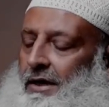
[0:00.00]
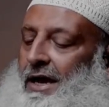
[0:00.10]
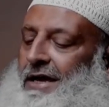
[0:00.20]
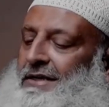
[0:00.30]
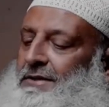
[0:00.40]

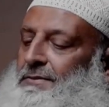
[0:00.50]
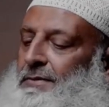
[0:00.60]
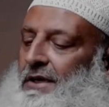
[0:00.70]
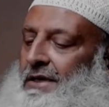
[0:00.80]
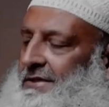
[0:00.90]
लिहाजा जब
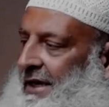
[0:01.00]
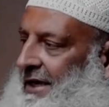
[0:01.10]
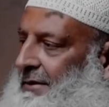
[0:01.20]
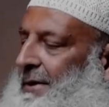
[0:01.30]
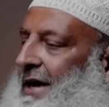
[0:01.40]
इस
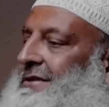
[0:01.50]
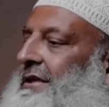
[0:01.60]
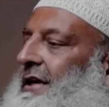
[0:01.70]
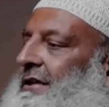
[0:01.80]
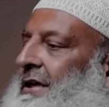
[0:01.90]
एतबार से
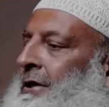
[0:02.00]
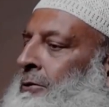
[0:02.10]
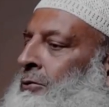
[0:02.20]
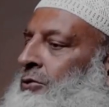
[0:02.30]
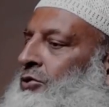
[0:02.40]
देखते
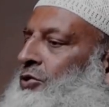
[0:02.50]
हैं तो